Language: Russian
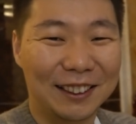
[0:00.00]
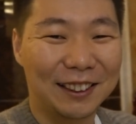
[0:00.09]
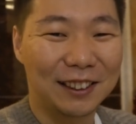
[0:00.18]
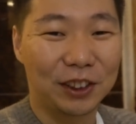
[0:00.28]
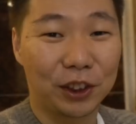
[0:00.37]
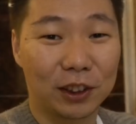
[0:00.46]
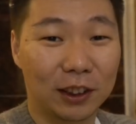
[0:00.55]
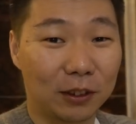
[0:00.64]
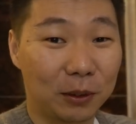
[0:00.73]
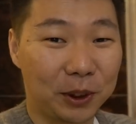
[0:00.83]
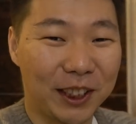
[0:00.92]
Я, если честно,
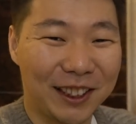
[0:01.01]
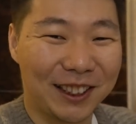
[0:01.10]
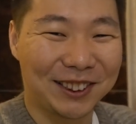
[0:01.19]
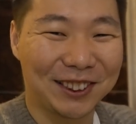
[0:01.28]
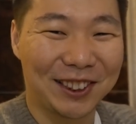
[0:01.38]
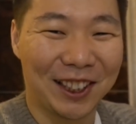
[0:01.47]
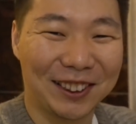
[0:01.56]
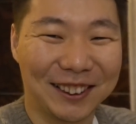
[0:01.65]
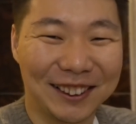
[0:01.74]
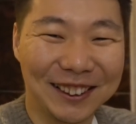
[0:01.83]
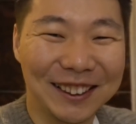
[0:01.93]
этого вообще не ожидал.
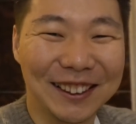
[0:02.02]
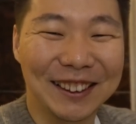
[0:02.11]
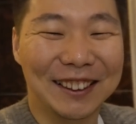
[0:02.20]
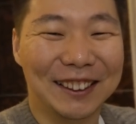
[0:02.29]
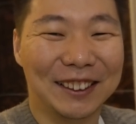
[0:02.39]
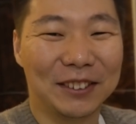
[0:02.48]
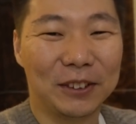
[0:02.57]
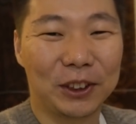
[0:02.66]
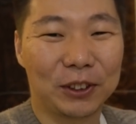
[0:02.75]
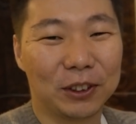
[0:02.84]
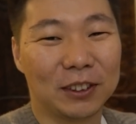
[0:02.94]
Ну
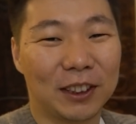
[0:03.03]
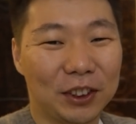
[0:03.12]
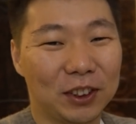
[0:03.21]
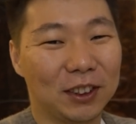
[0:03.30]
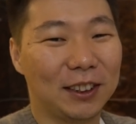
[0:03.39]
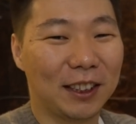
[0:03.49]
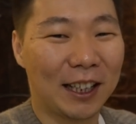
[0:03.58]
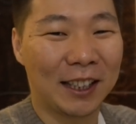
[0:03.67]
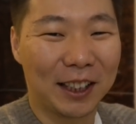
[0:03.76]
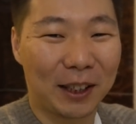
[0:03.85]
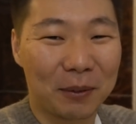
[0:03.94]
ничего, значит, я
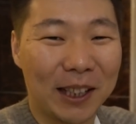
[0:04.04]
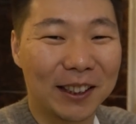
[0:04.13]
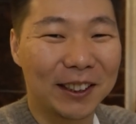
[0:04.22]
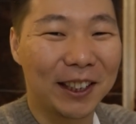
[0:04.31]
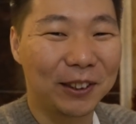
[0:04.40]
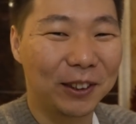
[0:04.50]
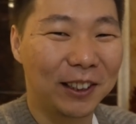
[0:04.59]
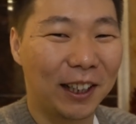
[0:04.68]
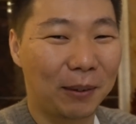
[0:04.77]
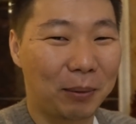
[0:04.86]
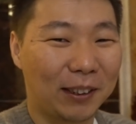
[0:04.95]
нормально доеду
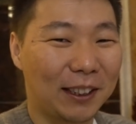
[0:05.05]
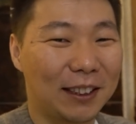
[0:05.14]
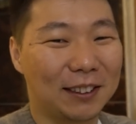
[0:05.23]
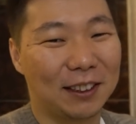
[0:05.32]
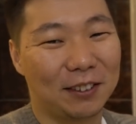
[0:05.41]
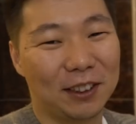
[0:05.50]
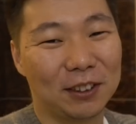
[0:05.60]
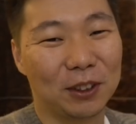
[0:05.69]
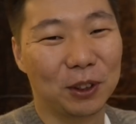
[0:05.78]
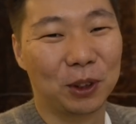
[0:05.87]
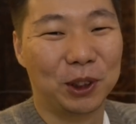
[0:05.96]
до аэропорта и,
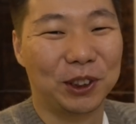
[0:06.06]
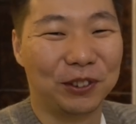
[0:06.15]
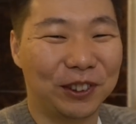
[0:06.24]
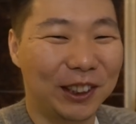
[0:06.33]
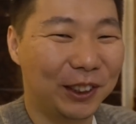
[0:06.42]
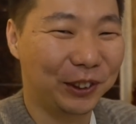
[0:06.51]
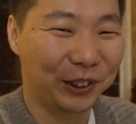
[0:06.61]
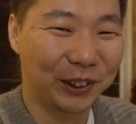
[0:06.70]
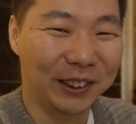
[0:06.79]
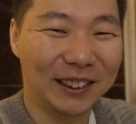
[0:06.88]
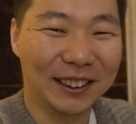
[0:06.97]
соответственно, тут же вылечу.